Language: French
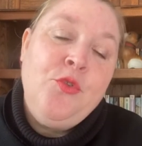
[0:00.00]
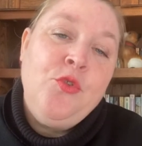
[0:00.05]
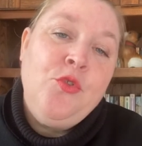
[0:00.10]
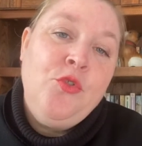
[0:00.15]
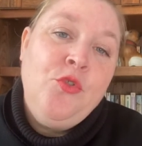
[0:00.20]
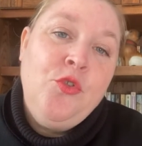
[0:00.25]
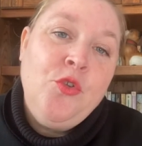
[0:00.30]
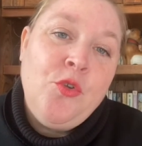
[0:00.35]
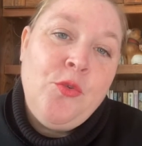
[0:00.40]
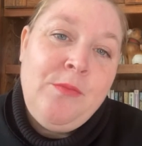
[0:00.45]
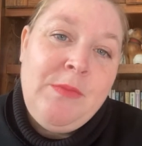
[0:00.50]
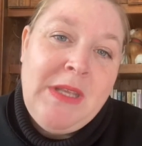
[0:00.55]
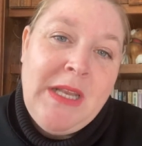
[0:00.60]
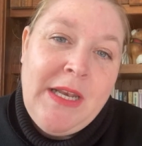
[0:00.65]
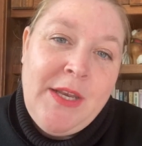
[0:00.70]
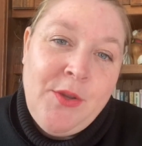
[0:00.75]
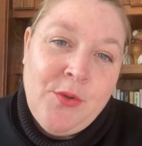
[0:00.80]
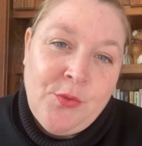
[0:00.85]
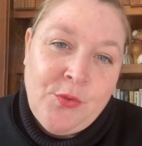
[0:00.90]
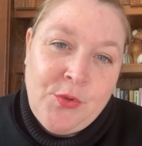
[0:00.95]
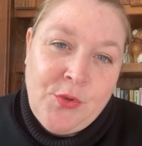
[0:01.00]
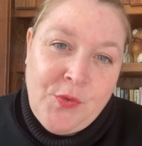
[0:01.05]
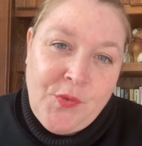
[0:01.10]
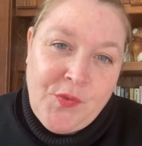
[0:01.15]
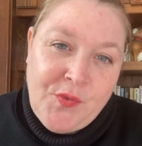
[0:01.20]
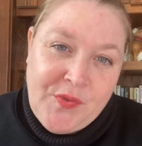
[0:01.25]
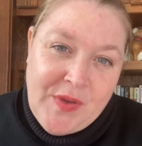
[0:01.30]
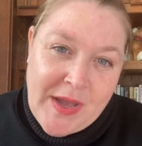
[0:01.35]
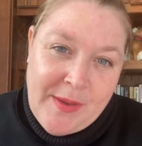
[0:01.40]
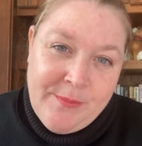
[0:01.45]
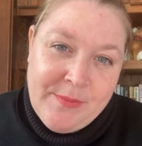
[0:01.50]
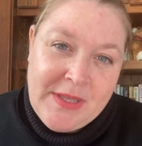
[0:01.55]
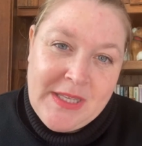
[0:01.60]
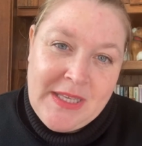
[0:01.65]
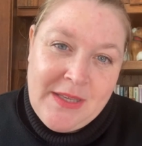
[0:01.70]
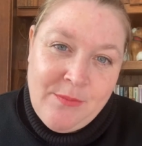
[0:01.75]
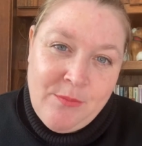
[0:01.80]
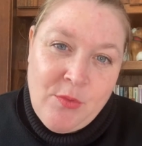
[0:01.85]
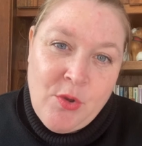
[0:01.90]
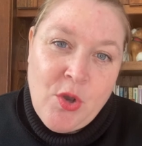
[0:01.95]
2 millions de femmes
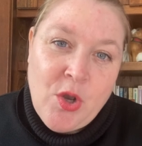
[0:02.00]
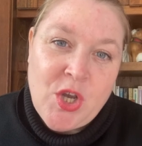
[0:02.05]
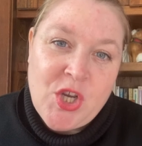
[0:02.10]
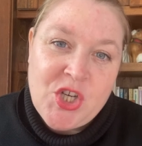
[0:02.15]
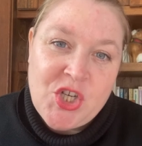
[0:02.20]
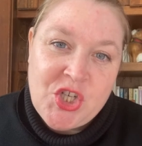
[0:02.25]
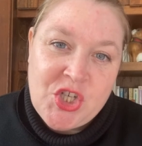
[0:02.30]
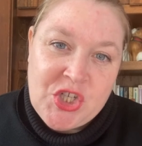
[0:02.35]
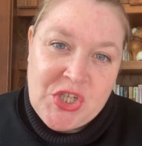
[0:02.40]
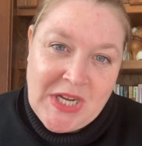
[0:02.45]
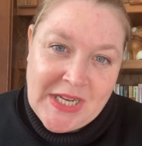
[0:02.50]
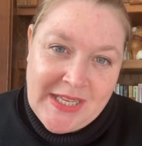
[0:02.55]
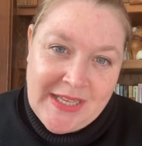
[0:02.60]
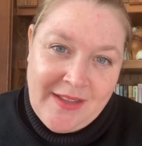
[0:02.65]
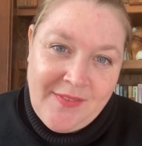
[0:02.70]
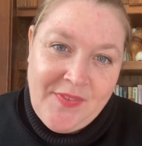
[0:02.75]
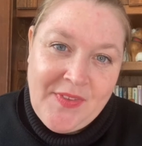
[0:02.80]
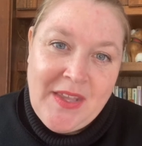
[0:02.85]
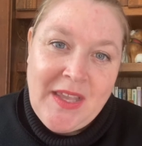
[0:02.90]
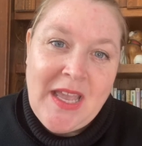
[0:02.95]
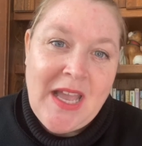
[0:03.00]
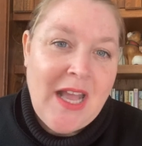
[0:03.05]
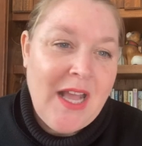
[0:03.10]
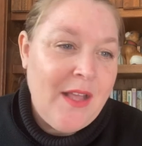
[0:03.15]
qui meurent chaque année